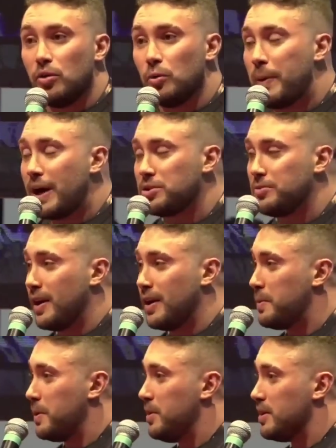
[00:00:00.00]
o Pacho
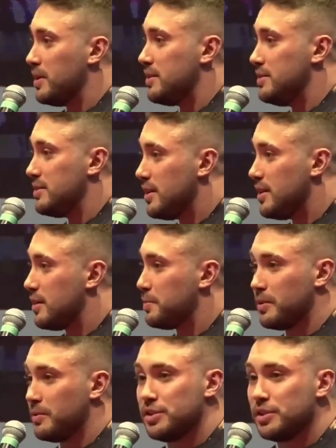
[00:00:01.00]
fala para mim assim,
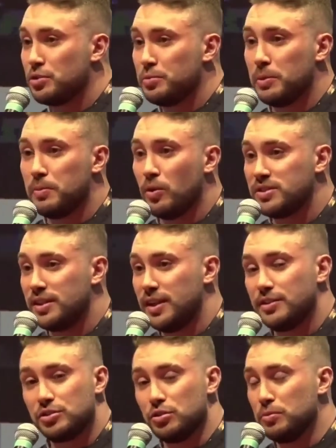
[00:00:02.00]
Zanca, para você subir bom, você
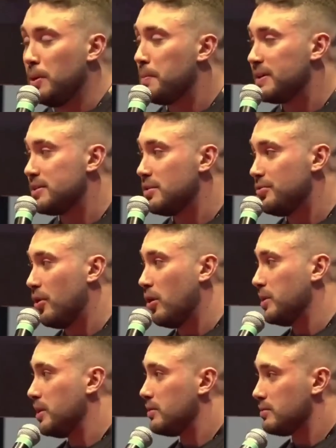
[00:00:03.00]
tem que subir passando fome.